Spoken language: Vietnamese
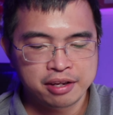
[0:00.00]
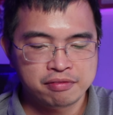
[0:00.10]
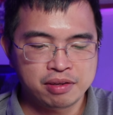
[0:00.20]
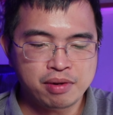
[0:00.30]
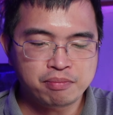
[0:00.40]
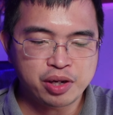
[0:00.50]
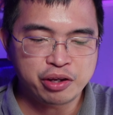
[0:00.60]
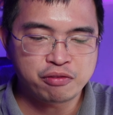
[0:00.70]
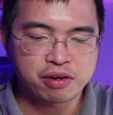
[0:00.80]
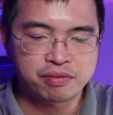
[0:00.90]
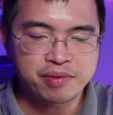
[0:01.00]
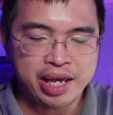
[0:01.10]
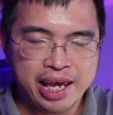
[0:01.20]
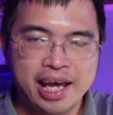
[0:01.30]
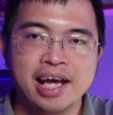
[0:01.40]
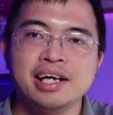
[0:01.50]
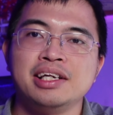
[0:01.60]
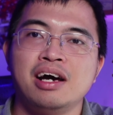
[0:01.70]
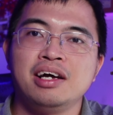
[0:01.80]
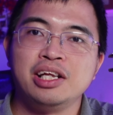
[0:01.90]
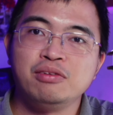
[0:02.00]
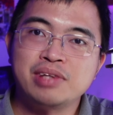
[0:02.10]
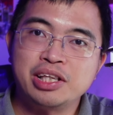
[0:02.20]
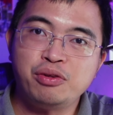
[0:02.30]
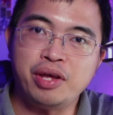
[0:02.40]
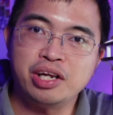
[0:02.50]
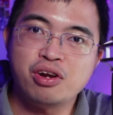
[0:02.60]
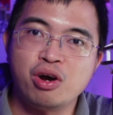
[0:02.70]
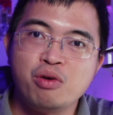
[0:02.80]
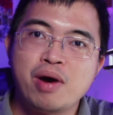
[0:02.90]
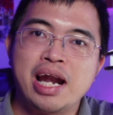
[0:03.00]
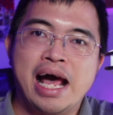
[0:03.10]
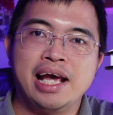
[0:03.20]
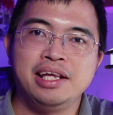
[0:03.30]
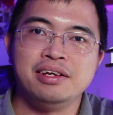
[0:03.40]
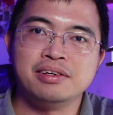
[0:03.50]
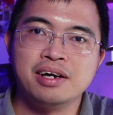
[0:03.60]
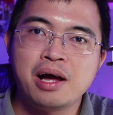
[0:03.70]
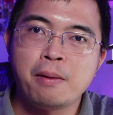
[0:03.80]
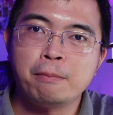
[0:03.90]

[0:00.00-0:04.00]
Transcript: phím W và phím E đó để chúng ta chuyển đổi qua lại giữa